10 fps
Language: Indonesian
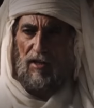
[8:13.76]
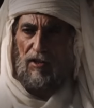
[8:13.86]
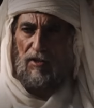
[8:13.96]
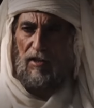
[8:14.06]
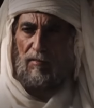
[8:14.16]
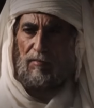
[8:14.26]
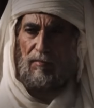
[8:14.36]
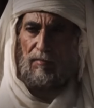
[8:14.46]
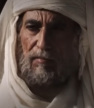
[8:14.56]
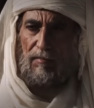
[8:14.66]
mengenai
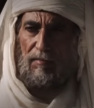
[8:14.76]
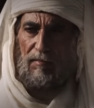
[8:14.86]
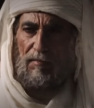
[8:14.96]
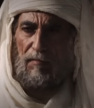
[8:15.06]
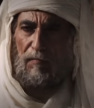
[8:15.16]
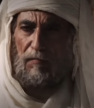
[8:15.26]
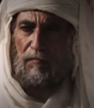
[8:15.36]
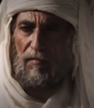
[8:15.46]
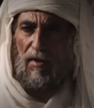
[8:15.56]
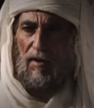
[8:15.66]
soal akidah
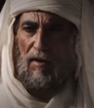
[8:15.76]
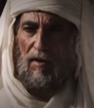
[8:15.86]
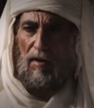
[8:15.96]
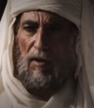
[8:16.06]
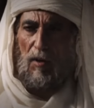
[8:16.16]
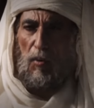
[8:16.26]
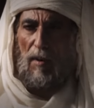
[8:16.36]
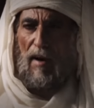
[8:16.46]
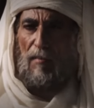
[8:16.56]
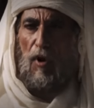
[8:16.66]
dan kepercayaan
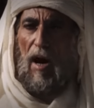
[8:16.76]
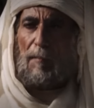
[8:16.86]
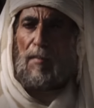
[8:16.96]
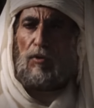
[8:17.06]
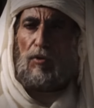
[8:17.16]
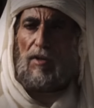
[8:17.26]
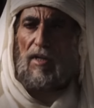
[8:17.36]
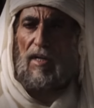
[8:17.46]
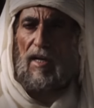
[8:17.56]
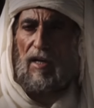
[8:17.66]
dan
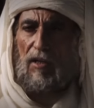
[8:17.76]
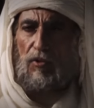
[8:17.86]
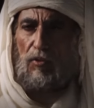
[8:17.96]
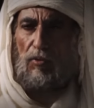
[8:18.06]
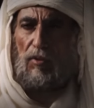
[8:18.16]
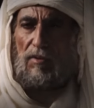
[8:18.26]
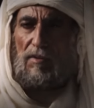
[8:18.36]
yang bersangkut paut